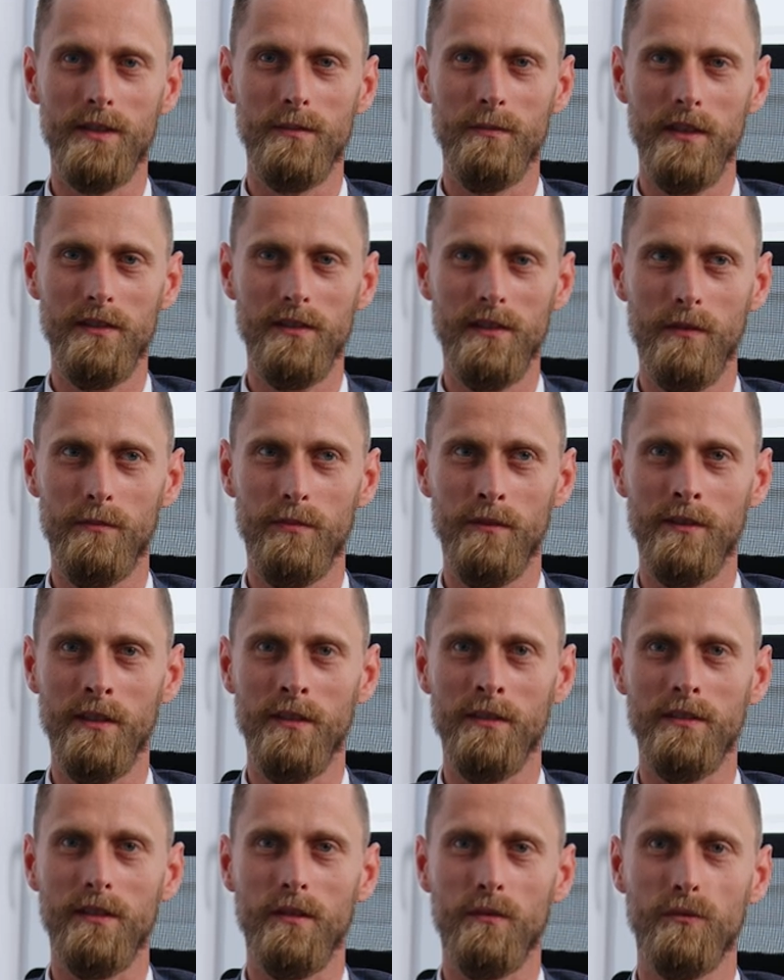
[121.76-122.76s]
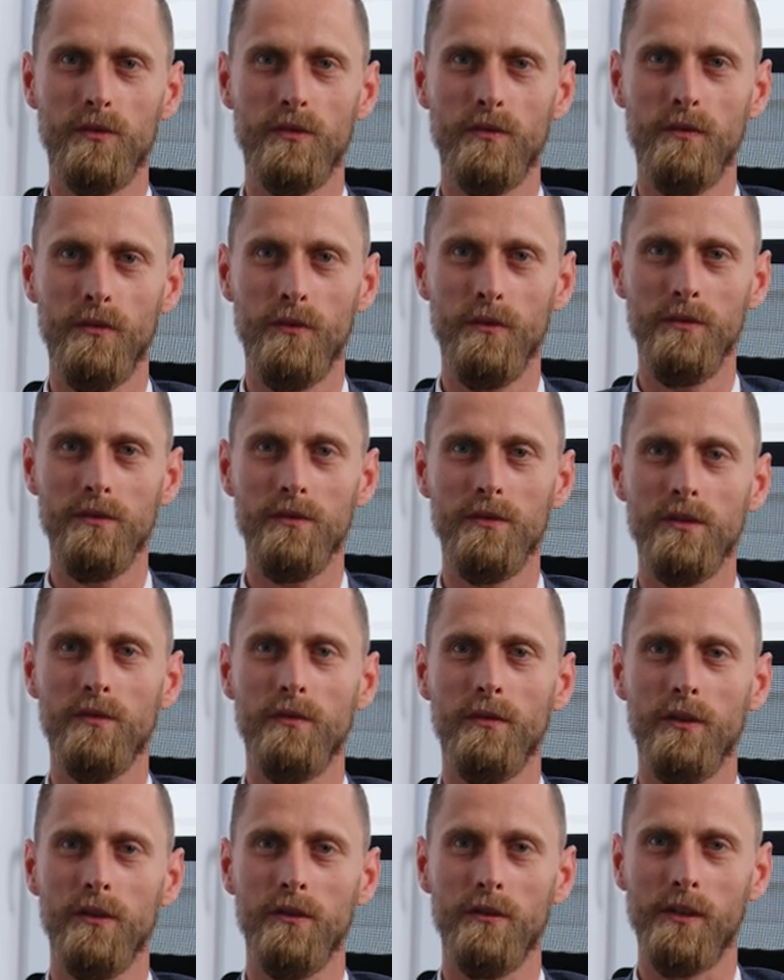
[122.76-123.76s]
wzmacnia potencjał swój i
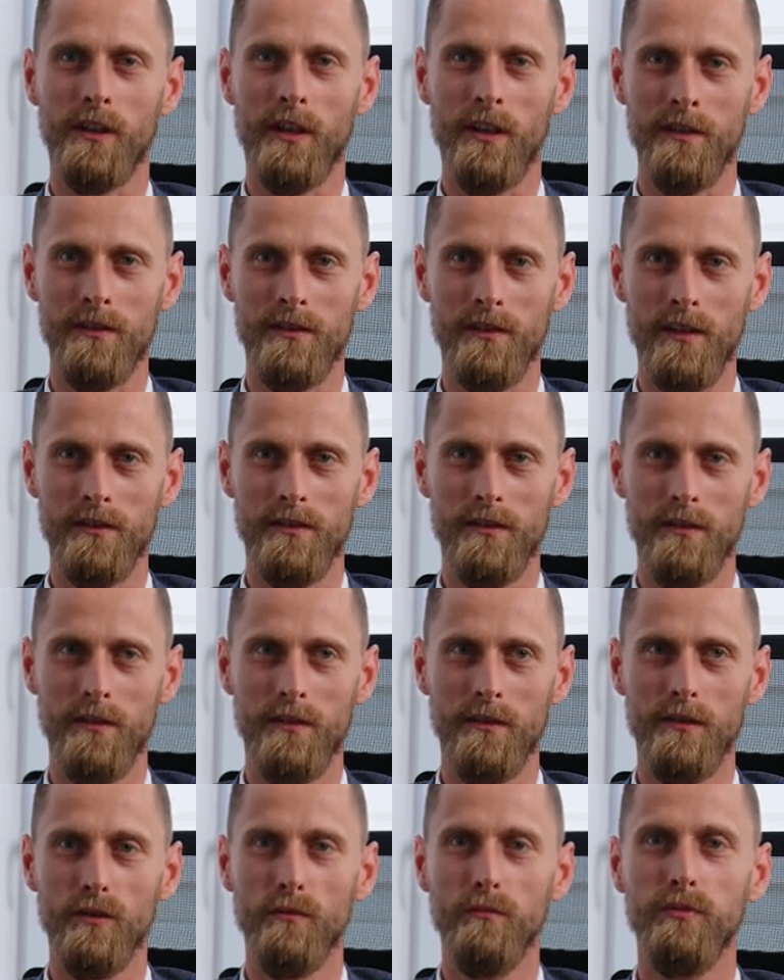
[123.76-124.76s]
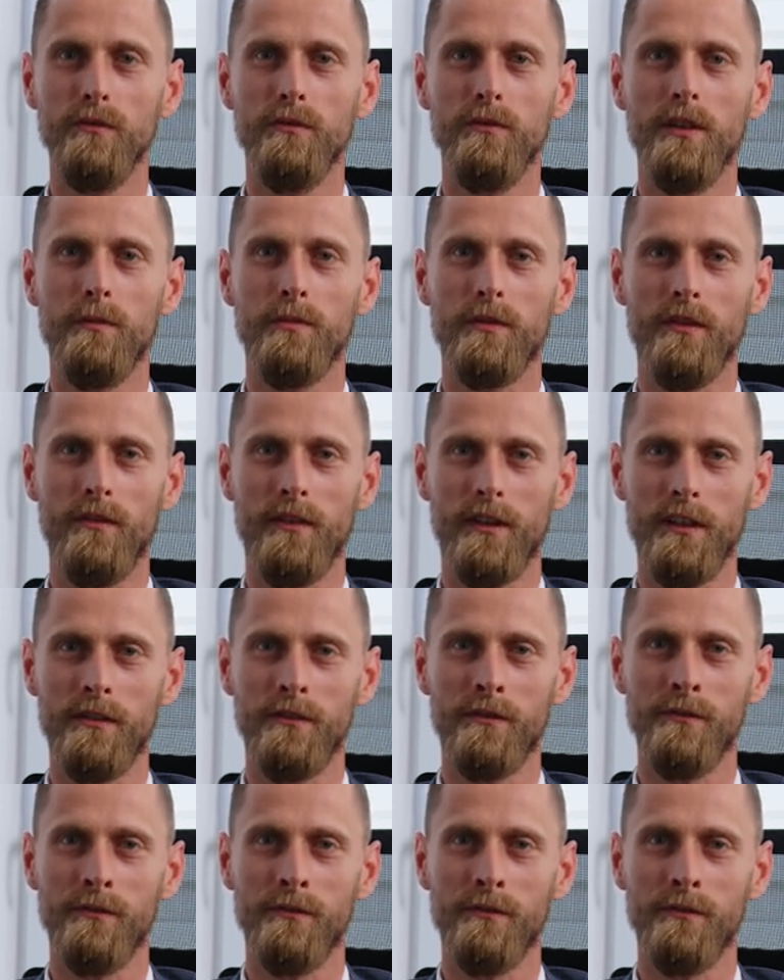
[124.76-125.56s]
swojej organizacji i buduje przewagę